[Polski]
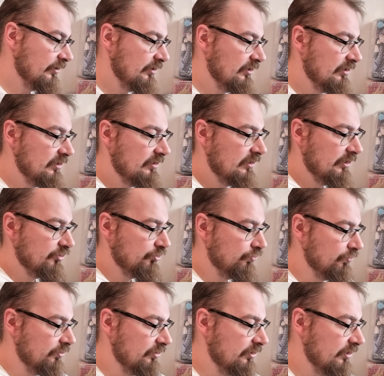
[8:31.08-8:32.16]
i kilka
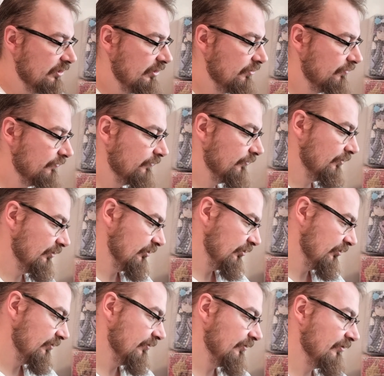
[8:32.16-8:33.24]
sztuk greenów, to
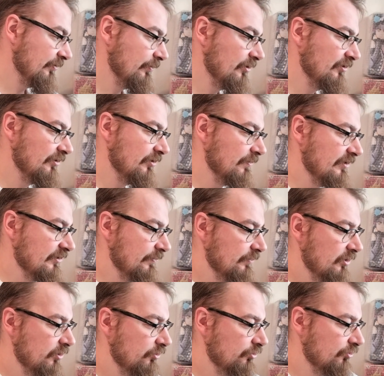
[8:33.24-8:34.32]
też robię
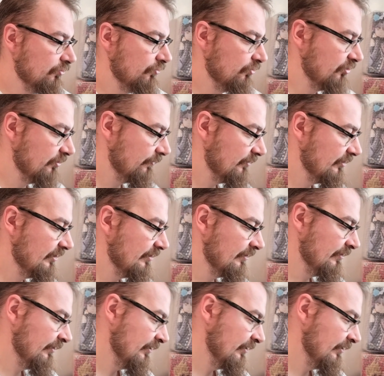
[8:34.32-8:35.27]
zbiorczo, żeby nie,